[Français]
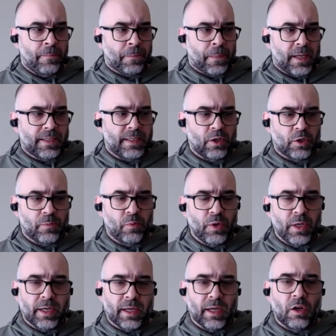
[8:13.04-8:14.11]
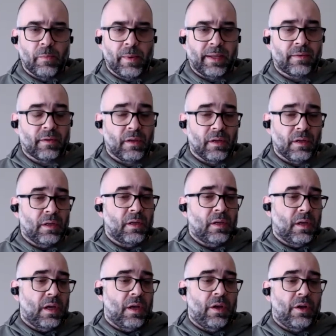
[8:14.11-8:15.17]
C'est que je peux écrire le matin
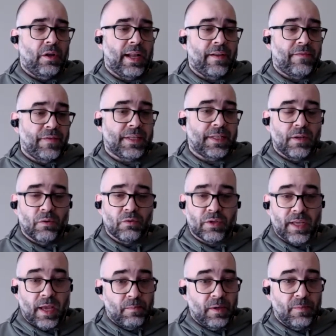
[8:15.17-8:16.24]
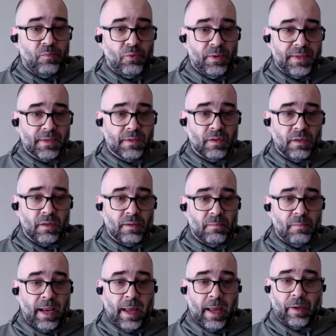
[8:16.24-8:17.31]
euh, de la fiction jusqu'à m'épuiser,
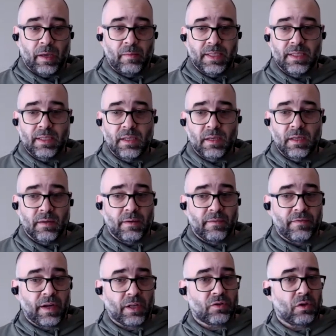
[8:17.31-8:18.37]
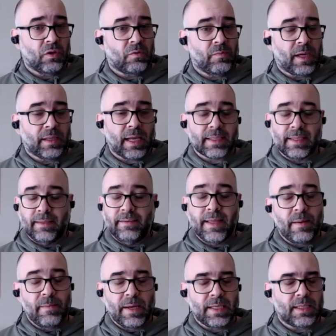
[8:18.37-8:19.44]
mais l'après-midi, faire du documentaire, c'est
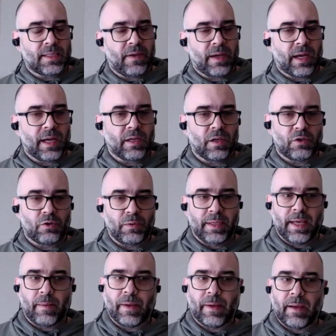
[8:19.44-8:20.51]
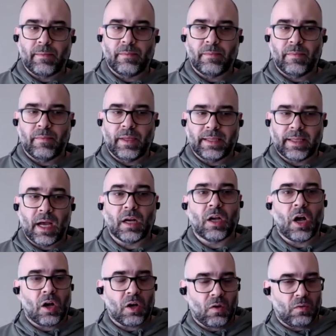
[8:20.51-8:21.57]
tellement différent que je suis capable d'être
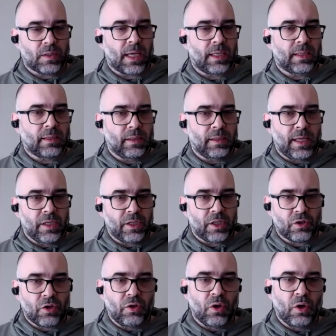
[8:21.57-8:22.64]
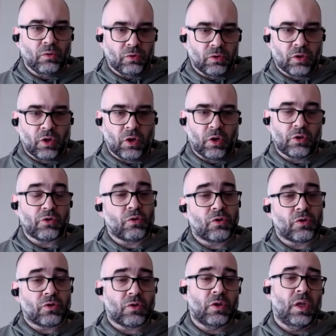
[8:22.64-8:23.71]
encore concentré, d'aller chercher une autre
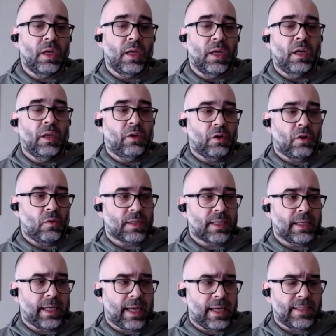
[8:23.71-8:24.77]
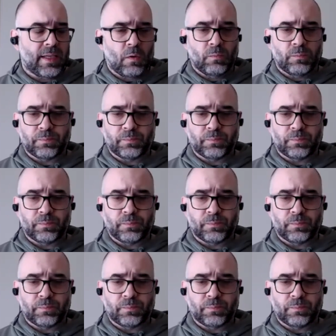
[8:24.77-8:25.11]
ressource de concentration